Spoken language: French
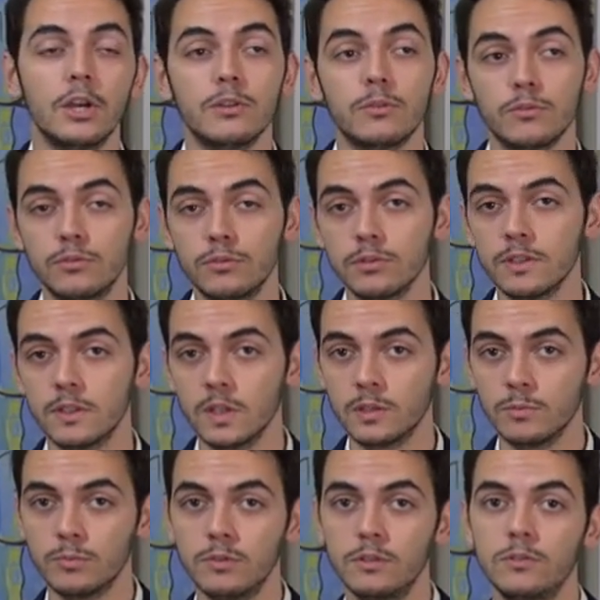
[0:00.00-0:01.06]
Donc sur cette
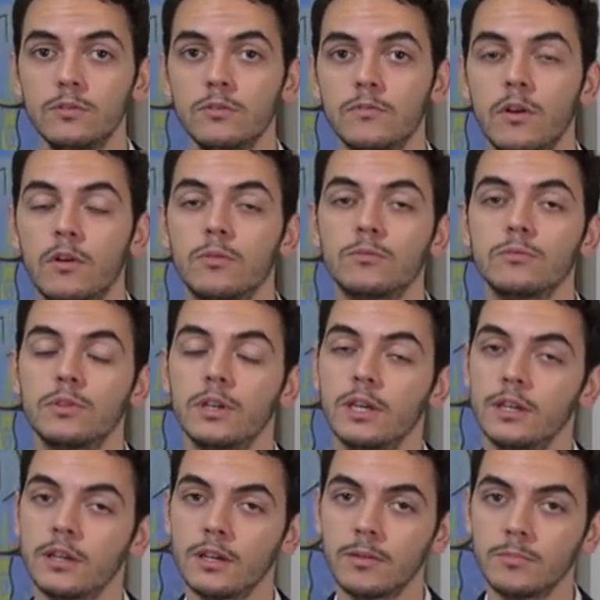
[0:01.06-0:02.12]
exposition, on va
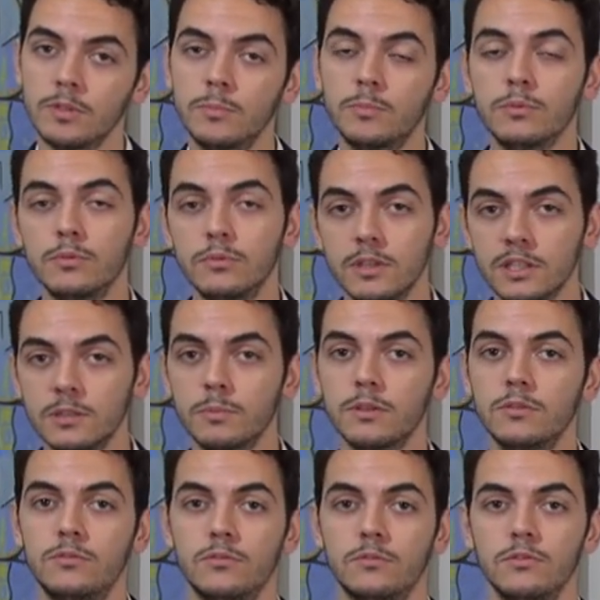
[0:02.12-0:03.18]
rencontrer un petit peu deux
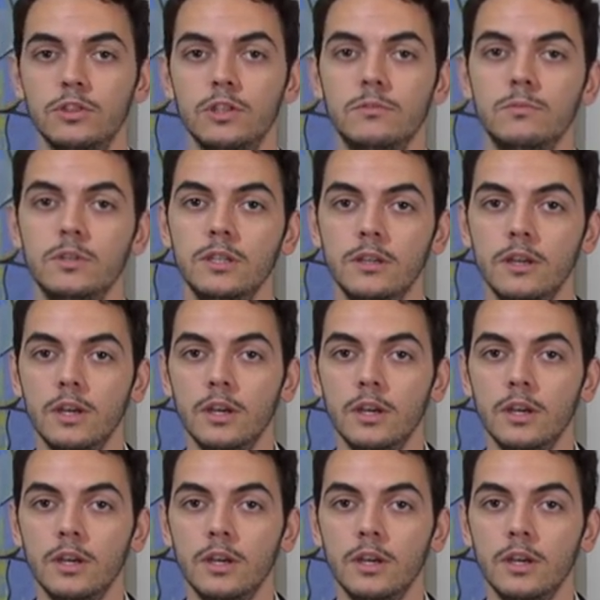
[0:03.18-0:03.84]
expressions chez lui,